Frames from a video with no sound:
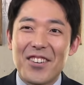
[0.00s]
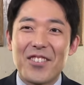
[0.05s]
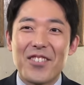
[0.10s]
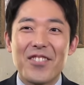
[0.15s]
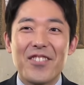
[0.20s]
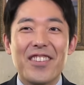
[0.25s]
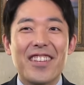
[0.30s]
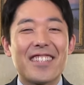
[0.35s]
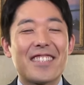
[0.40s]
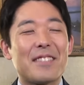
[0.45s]

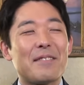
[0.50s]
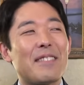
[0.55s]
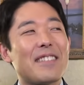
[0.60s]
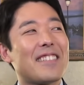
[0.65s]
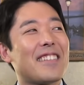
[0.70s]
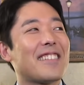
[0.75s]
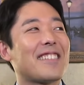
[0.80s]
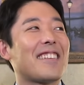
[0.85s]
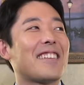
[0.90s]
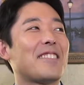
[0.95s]
本田
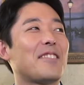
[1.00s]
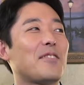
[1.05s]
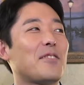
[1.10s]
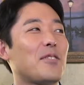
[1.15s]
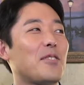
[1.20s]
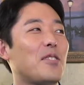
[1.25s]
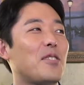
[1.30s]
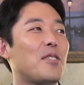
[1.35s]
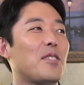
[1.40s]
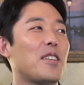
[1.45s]
翼さんの
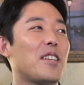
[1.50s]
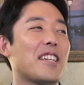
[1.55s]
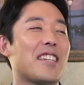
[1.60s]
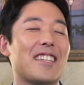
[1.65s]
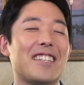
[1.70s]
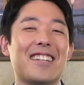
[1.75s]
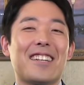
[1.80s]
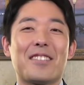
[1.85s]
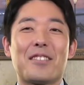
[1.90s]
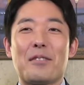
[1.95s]
領
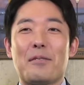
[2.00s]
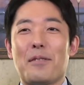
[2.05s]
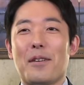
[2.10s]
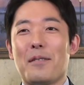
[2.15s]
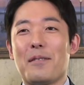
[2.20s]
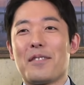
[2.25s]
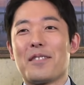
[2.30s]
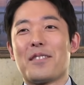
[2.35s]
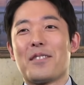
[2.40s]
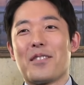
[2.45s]
域だと思
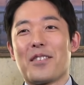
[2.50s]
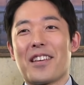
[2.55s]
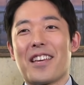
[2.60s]
いますよ